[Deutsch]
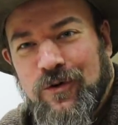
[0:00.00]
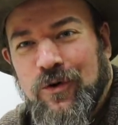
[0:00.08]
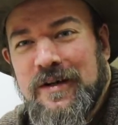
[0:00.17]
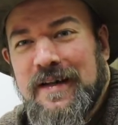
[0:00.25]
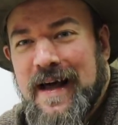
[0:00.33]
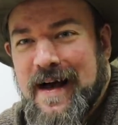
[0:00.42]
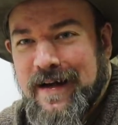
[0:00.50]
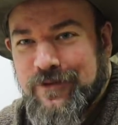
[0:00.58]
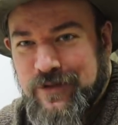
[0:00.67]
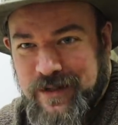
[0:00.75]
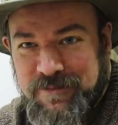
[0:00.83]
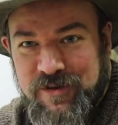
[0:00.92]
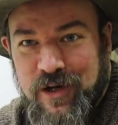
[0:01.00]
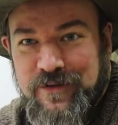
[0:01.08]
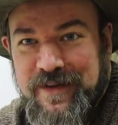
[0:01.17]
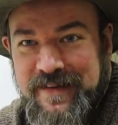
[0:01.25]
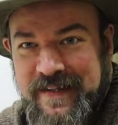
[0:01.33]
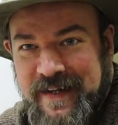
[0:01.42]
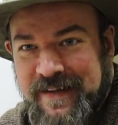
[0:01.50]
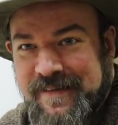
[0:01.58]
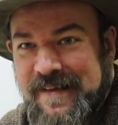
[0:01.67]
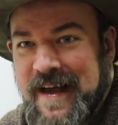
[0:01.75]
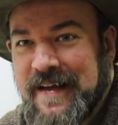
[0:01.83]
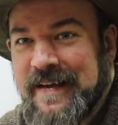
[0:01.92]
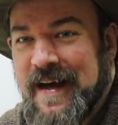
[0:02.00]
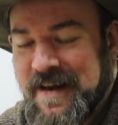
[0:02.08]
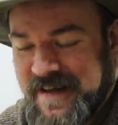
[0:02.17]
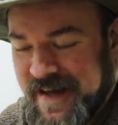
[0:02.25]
Grundlage von dem Zeug, was da drin sein kann.